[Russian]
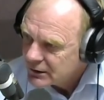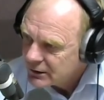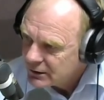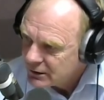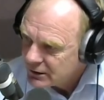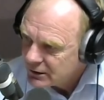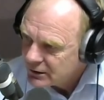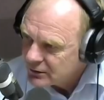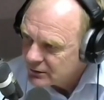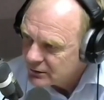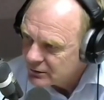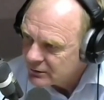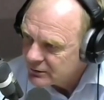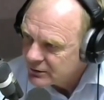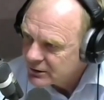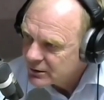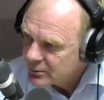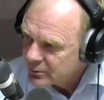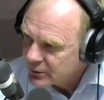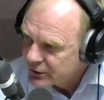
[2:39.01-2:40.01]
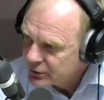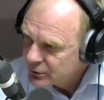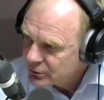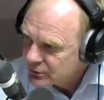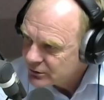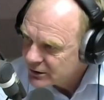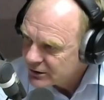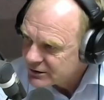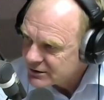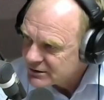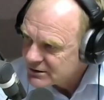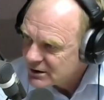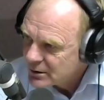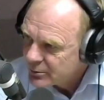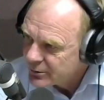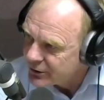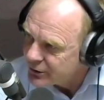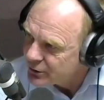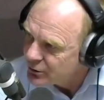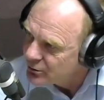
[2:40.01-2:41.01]
И э, в этом году так же
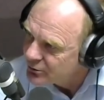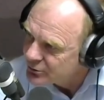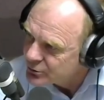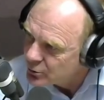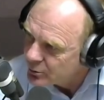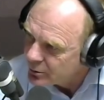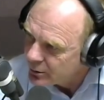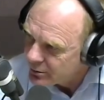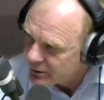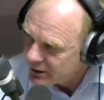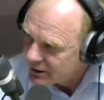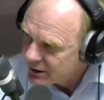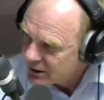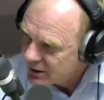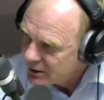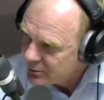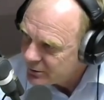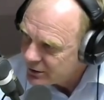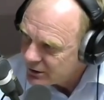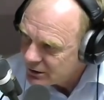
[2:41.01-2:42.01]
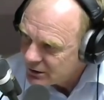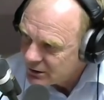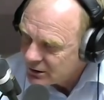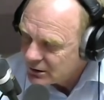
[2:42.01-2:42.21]
самое идем все по программе.